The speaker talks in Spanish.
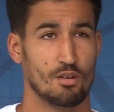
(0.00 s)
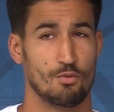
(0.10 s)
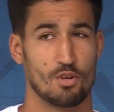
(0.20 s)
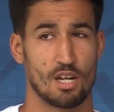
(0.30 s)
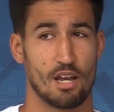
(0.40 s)

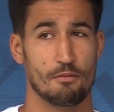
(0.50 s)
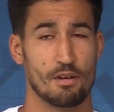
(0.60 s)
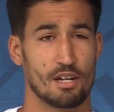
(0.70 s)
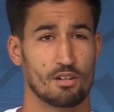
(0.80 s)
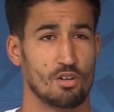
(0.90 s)
fuese a ir
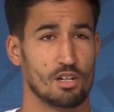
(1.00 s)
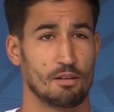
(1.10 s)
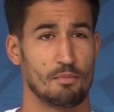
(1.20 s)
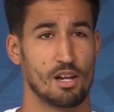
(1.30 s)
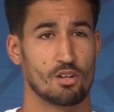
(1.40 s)
bien con el
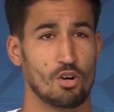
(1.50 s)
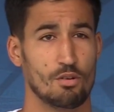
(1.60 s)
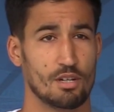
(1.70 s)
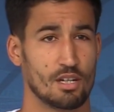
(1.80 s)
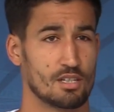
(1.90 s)
tema del
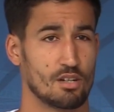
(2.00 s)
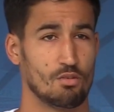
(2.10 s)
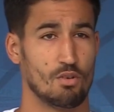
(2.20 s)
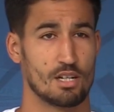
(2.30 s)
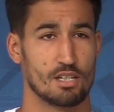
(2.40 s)
COVID, que se
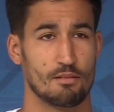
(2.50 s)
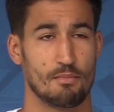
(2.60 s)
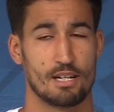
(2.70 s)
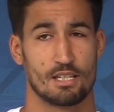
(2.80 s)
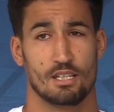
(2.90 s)
jugase y
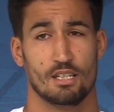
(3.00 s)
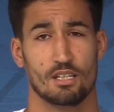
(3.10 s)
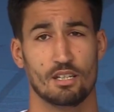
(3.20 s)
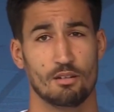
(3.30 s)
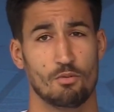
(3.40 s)
demás.
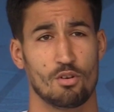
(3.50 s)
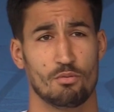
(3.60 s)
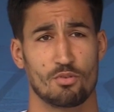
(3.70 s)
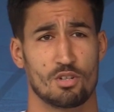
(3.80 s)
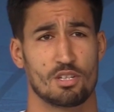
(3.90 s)
Y, bueno,
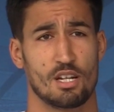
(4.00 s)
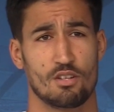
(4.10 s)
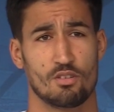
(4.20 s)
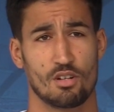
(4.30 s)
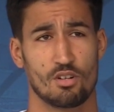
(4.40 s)
pues este
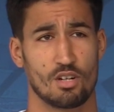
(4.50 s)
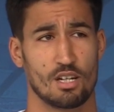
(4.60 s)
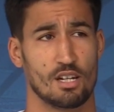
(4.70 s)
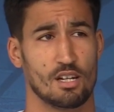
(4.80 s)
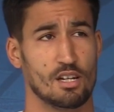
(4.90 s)
año creo
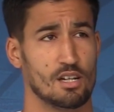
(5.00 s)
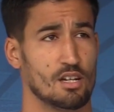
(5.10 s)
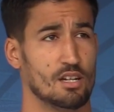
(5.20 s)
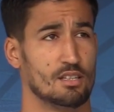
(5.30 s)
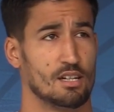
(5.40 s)
que
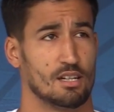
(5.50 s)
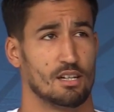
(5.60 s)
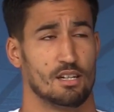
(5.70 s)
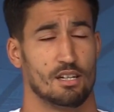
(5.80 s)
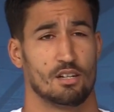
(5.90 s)
entre
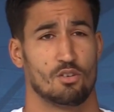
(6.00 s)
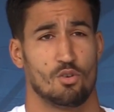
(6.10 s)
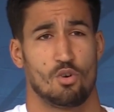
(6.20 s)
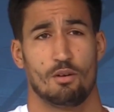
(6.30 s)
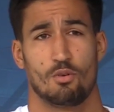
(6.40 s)
que
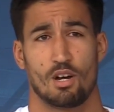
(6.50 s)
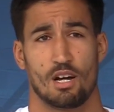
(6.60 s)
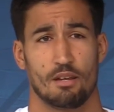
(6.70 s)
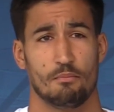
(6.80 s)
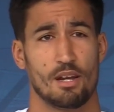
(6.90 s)
conozco a Borja
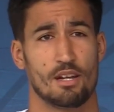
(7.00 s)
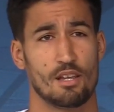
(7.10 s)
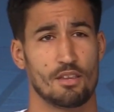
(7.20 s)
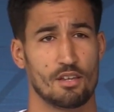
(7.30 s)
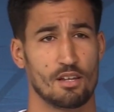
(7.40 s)

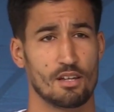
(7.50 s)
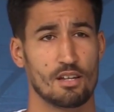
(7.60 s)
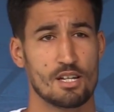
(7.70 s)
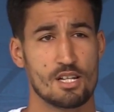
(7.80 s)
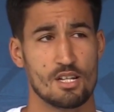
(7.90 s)
Jiménez, eh,
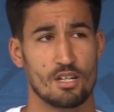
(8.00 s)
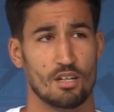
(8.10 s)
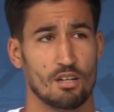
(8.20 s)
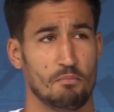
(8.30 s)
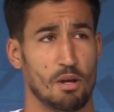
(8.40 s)

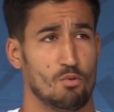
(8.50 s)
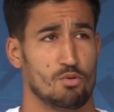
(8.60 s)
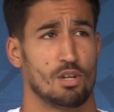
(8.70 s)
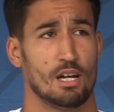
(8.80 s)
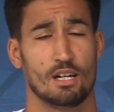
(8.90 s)
eh, me,
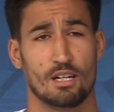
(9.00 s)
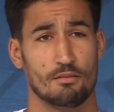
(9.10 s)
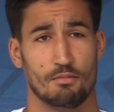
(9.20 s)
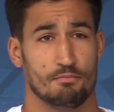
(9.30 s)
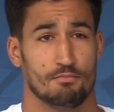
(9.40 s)
gusta,
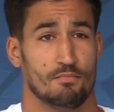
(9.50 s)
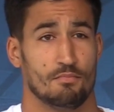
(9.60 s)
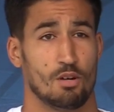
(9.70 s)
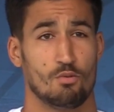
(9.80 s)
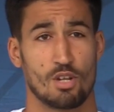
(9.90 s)

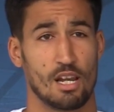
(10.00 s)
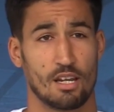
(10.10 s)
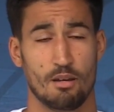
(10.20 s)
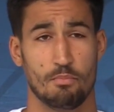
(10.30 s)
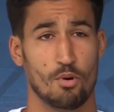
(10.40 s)
me gusta el
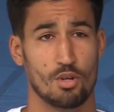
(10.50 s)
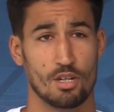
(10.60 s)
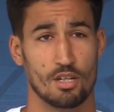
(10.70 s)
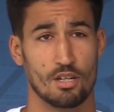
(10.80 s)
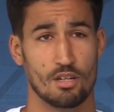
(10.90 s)
equipo
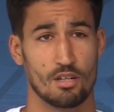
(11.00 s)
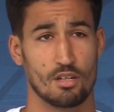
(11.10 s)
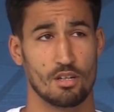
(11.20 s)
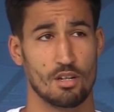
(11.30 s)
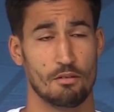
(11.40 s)
y,
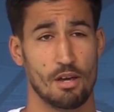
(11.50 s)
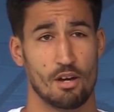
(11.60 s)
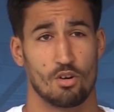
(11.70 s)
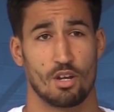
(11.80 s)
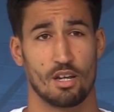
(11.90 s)

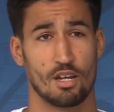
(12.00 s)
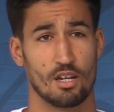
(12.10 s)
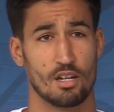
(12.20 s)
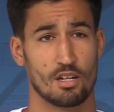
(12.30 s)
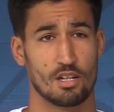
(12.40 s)
veo
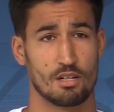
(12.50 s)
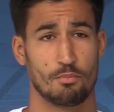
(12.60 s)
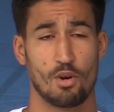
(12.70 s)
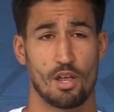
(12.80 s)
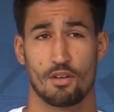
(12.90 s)
que, se
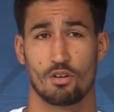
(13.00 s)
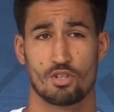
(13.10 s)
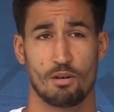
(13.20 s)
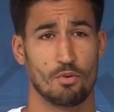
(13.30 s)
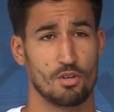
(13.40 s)
pueden hacer
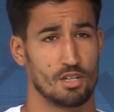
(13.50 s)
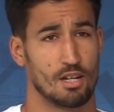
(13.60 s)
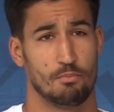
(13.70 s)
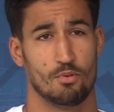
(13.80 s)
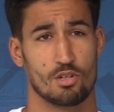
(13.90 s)
cosas
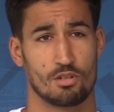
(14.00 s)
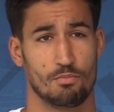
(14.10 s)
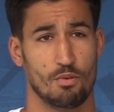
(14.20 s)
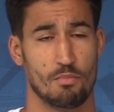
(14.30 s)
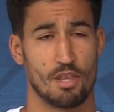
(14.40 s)
bonitas, pues,
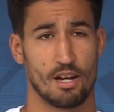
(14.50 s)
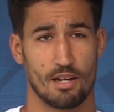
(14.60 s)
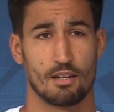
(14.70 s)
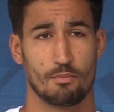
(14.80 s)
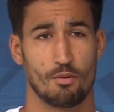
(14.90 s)
pues me
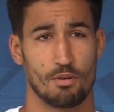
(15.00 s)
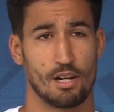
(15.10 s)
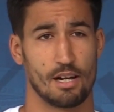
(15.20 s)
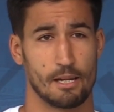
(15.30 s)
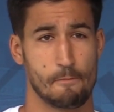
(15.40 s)
decanté por
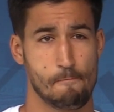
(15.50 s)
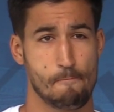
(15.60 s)
venir aquí.